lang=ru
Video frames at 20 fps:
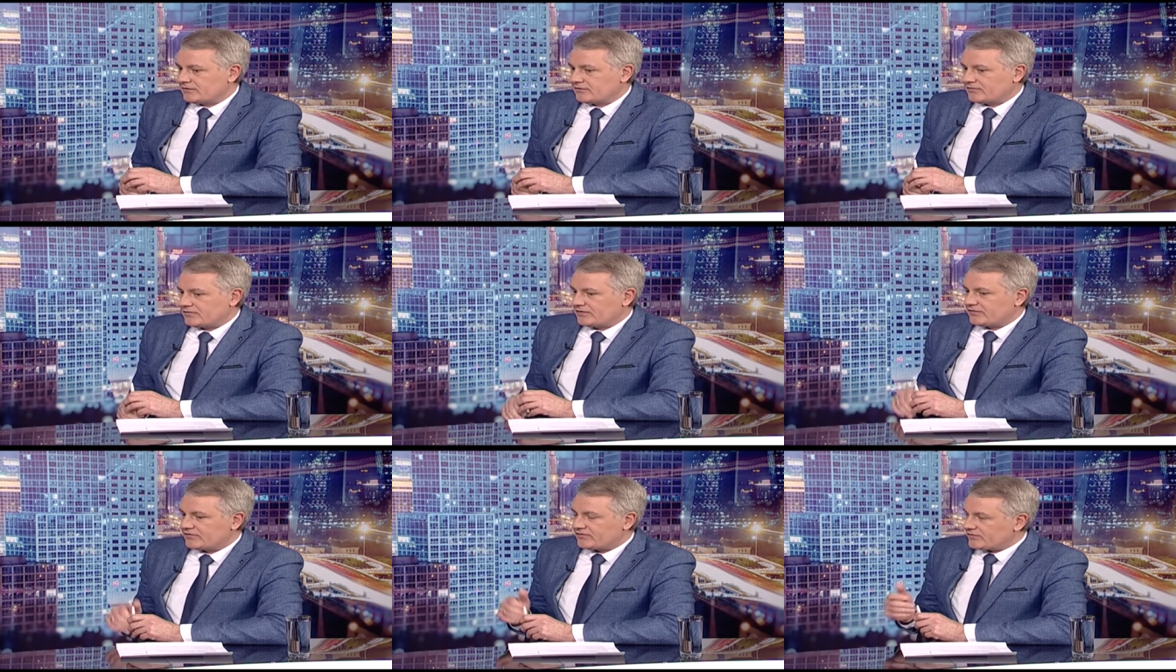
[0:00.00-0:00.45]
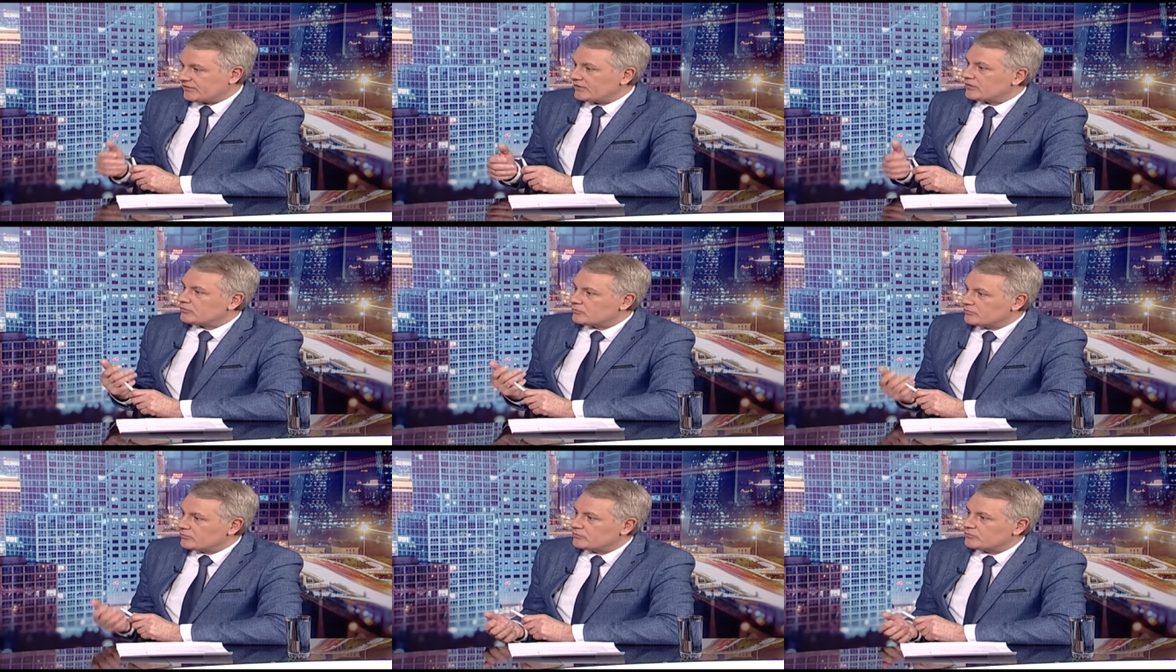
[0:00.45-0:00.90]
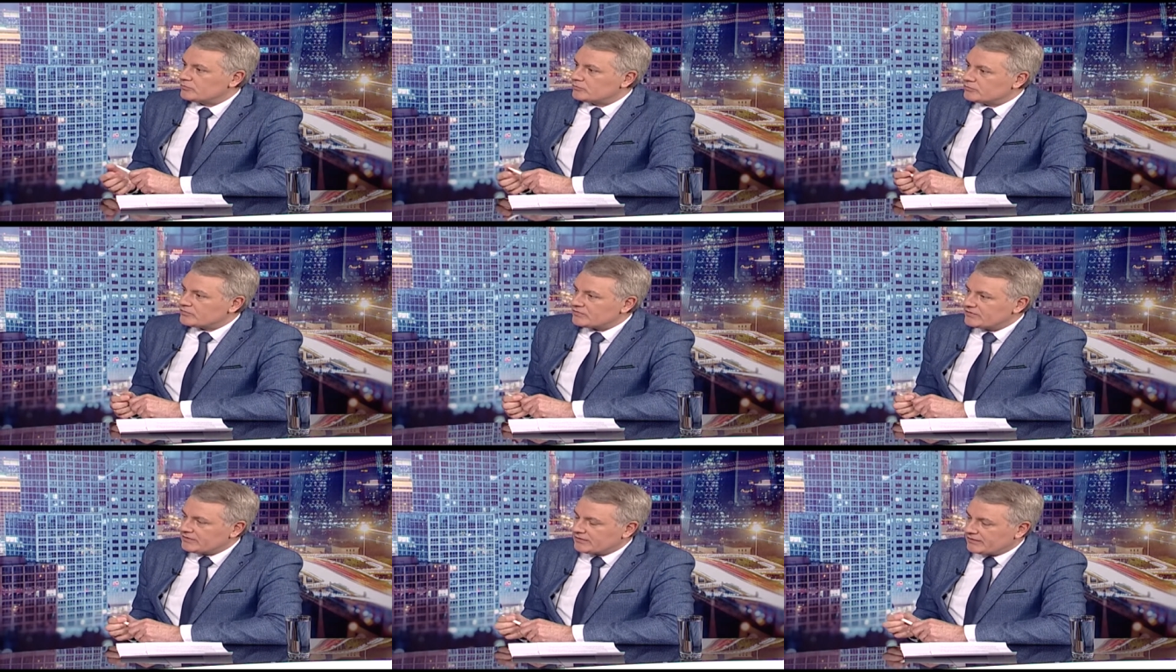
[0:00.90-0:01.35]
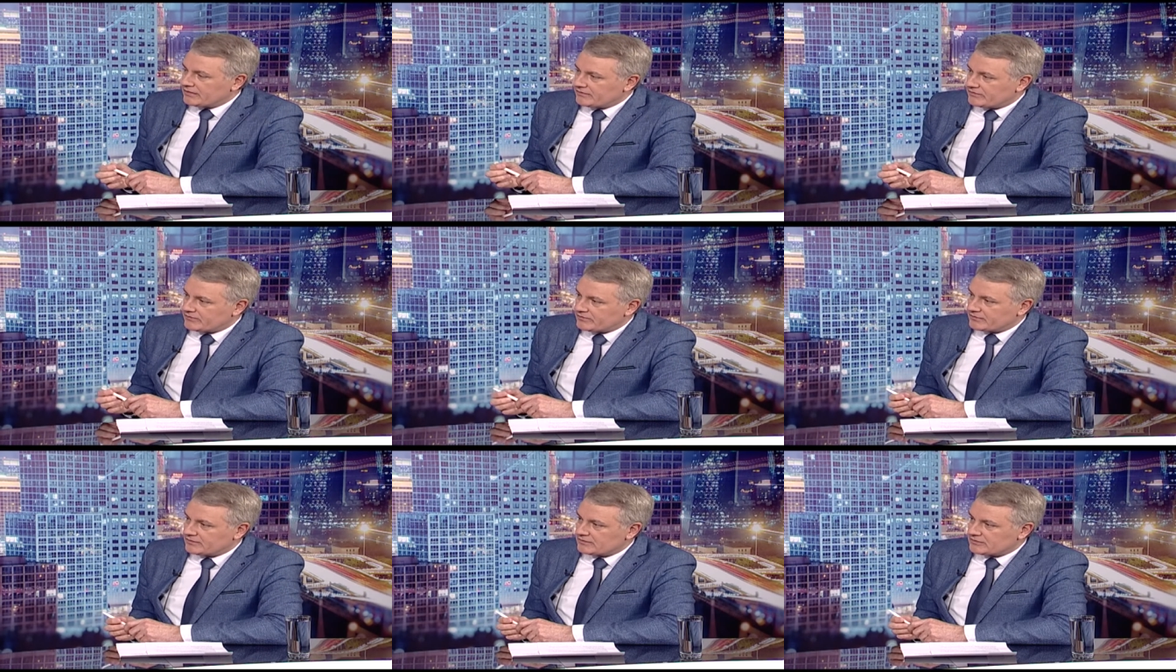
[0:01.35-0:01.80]
так сказать, с целью
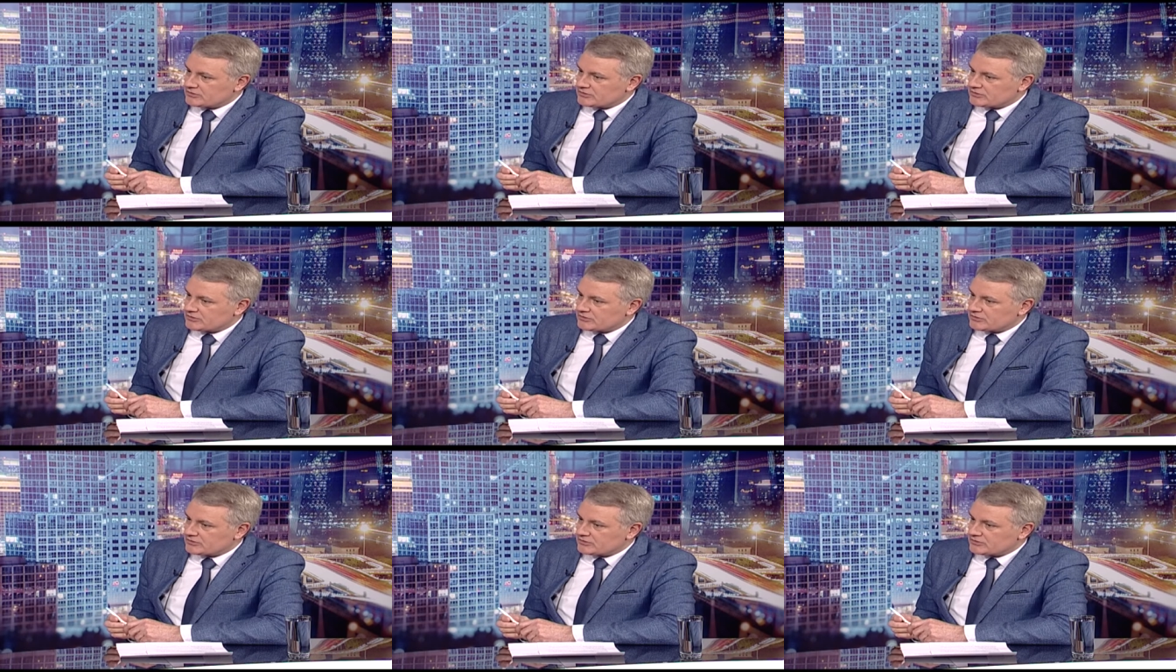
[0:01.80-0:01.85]
узнать,